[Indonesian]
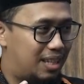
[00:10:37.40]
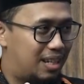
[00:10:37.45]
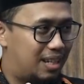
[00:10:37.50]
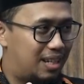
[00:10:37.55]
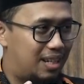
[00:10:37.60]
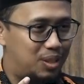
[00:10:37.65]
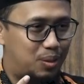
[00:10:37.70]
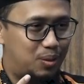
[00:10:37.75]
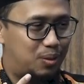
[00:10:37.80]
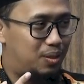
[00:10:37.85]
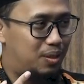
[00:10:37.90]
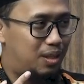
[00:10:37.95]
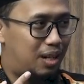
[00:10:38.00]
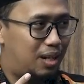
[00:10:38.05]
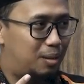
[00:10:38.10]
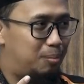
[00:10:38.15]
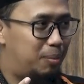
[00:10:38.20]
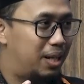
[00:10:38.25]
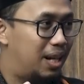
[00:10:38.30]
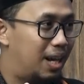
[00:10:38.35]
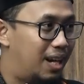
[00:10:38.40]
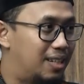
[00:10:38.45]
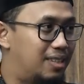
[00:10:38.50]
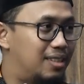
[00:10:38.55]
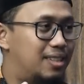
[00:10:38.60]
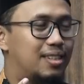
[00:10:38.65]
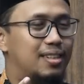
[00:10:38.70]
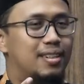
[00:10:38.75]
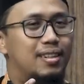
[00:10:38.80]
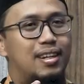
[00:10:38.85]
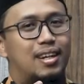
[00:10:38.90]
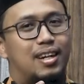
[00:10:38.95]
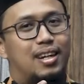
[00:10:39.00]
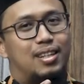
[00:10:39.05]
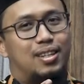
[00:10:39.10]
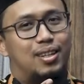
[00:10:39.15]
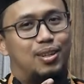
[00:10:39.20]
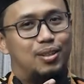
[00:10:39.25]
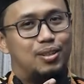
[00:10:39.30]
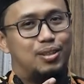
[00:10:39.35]
uh, judulnya Al-Minhaj
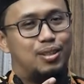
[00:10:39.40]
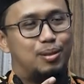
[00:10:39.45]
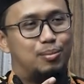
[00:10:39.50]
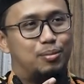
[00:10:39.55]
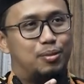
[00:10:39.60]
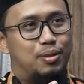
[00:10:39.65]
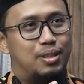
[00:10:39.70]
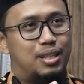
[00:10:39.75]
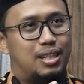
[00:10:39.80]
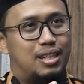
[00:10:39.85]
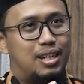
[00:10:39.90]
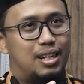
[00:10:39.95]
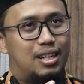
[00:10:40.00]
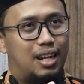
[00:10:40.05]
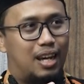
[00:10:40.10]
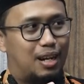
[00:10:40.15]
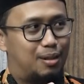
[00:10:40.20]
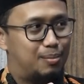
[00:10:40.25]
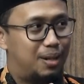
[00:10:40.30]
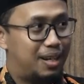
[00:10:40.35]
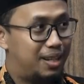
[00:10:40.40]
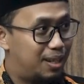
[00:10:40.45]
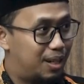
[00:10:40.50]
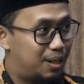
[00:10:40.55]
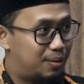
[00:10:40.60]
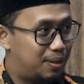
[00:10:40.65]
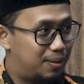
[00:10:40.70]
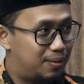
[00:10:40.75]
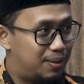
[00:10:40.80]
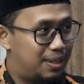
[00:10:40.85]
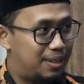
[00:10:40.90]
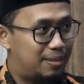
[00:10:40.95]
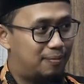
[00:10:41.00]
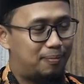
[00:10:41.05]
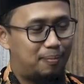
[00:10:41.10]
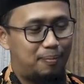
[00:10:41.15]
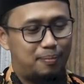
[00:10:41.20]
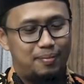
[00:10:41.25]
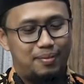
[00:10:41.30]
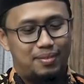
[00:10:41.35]
terus kemudian Arba'in Nawawi,
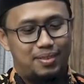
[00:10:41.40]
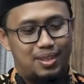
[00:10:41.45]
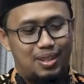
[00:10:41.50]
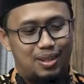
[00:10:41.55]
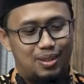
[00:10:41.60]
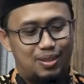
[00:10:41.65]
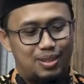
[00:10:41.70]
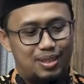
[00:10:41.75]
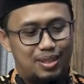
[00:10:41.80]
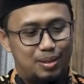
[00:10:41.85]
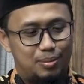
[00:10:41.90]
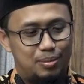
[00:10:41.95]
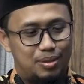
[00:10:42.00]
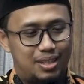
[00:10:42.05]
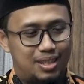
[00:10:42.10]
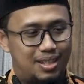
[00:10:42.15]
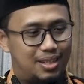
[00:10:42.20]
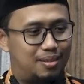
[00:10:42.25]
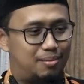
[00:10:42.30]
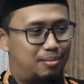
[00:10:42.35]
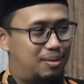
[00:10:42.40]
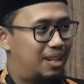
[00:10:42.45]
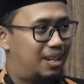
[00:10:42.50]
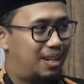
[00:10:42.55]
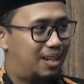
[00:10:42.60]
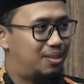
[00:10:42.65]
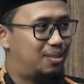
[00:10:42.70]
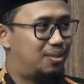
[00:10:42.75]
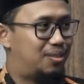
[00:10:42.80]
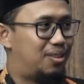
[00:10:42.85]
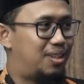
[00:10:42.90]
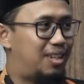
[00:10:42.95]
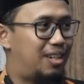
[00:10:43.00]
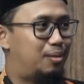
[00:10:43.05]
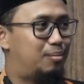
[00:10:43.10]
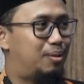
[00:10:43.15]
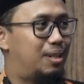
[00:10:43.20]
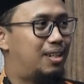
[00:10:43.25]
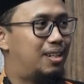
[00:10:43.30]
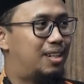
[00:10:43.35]
terus kemudian Minhajul
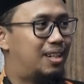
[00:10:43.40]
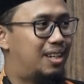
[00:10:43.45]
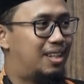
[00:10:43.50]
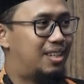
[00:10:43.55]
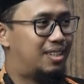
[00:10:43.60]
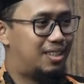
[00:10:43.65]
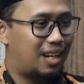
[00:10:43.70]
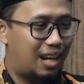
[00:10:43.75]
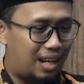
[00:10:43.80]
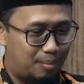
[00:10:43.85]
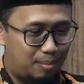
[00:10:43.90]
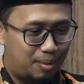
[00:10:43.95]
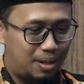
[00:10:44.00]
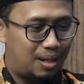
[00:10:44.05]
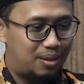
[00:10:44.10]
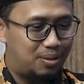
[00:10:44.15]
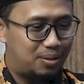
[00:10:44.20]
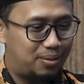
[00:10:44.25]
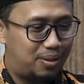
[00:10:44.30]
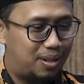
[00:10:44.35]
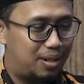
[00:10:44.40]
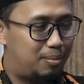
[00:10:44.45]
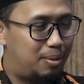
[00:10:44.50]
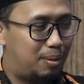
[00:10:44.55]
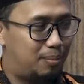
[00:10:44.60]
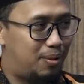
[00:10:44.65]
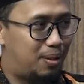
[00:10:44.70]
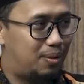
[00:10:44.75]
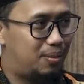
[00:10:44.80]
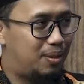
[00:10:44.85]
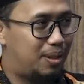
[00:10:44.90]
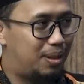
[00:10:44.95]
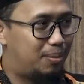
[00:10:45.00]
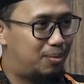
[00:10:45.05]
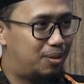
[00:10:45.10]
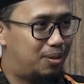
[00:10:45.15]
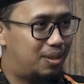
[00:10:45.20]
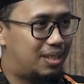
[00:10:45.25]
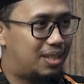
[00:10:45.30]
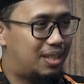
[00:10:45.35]
Talibin. Selain Minhajul Talibin, beliau juga
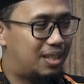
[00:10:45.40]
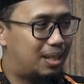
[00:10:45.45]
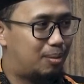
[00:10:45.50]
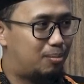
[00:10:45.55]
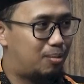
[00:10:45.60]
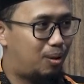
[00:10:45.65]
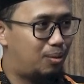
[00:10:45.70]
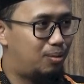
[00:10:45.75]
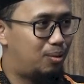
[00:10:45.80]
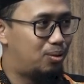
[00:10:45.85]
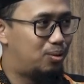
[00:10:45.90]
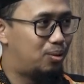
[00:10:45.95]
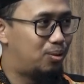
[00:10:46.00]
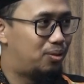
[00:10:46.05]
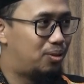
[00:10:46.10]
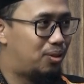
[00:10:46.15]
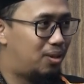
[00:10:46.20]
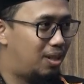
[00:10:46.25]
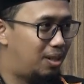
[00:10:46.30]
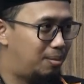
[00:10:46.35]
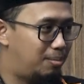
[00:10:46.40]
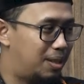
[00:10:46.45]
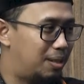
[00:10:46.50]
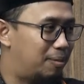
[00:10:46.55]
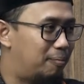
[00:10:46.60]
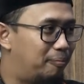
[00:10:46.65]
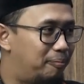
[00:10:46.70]
menulis kitab Raudatut Talibin.